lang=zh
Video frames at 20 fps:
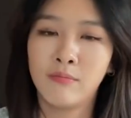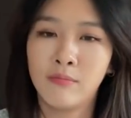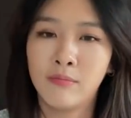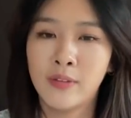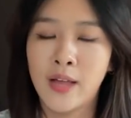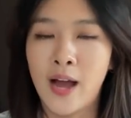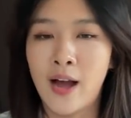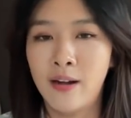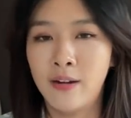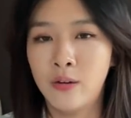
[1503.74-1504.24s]

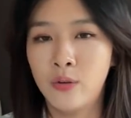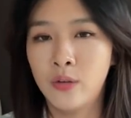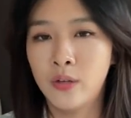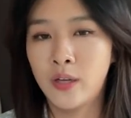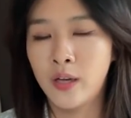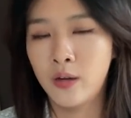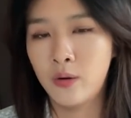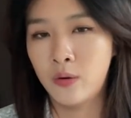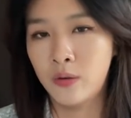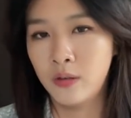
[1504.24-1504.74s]
那留言
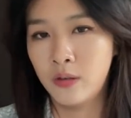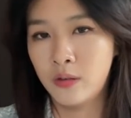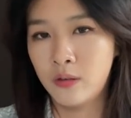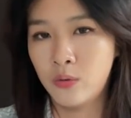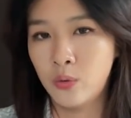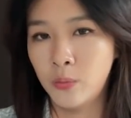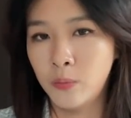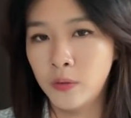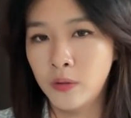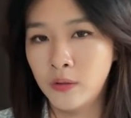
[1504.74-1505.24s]
给我咯，
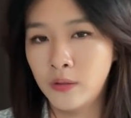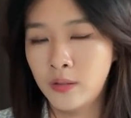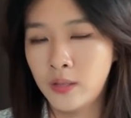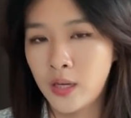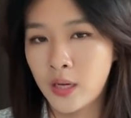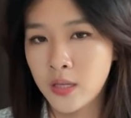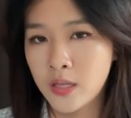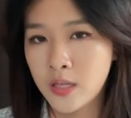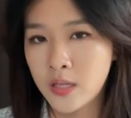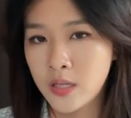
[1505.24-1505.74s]
我们
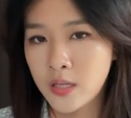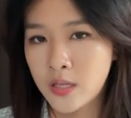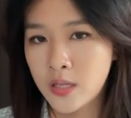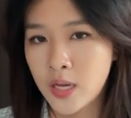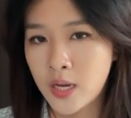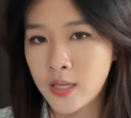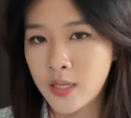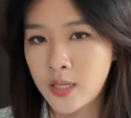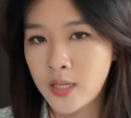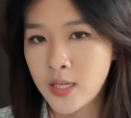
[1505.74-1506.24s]
下次
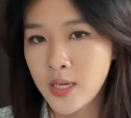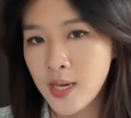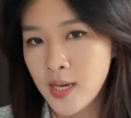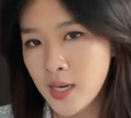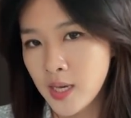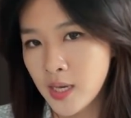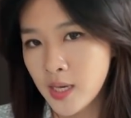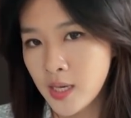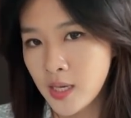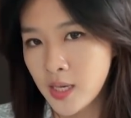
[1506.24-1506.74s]
再
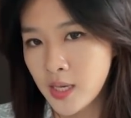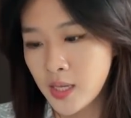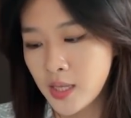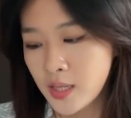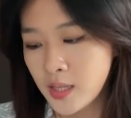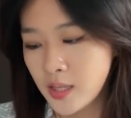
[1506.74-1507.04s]
见。